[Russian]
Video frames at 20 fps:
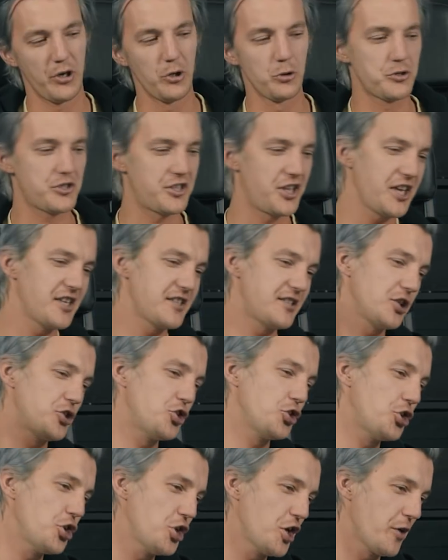плюс
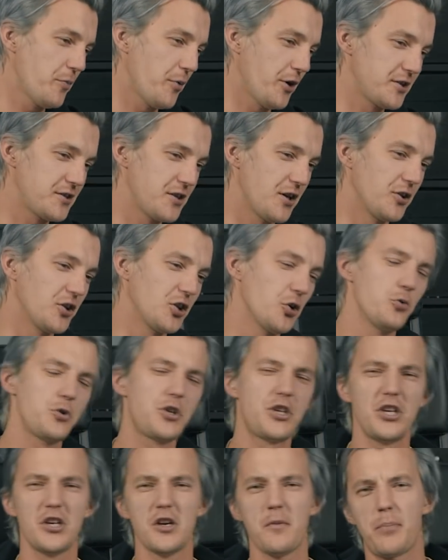304%. У
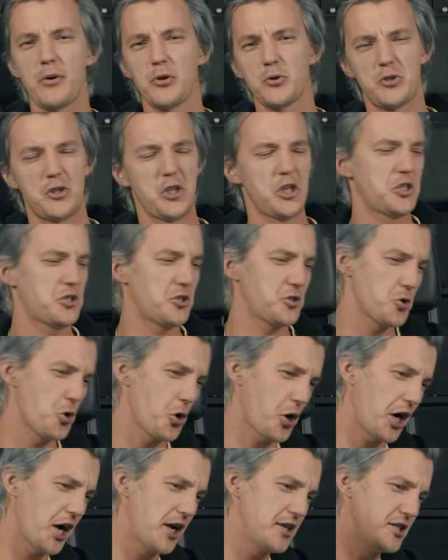Kia плюс
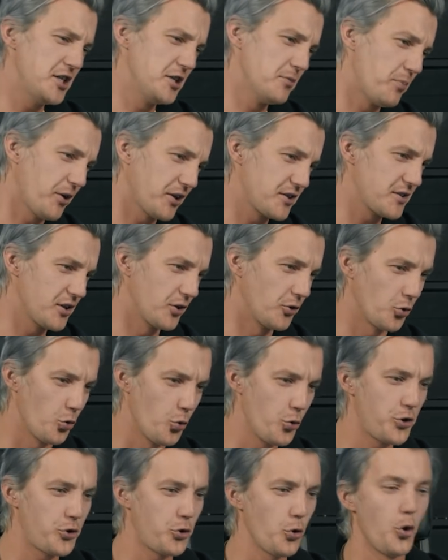341%.
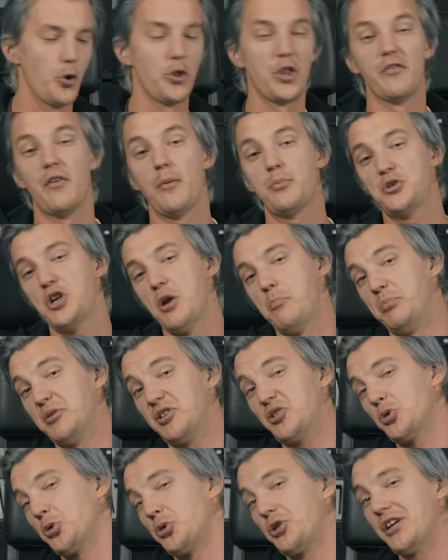У Hyundai вообще
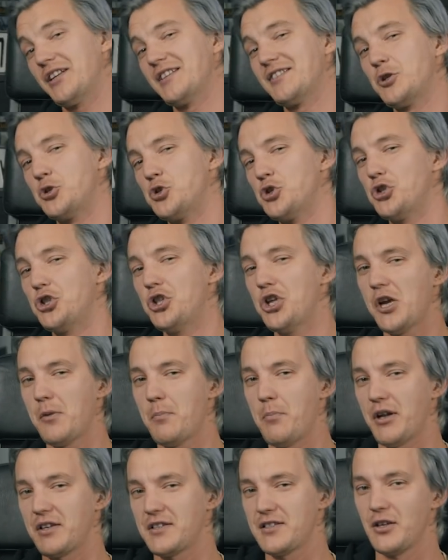
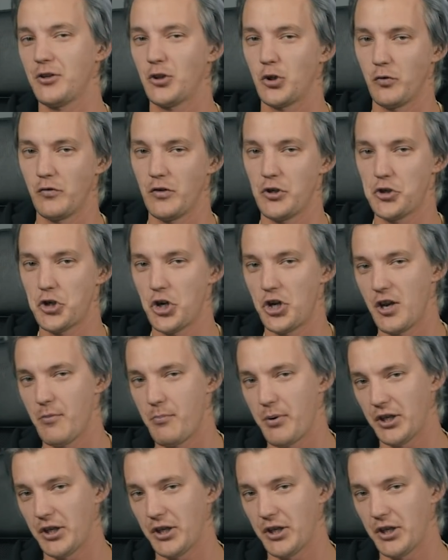534% увеличение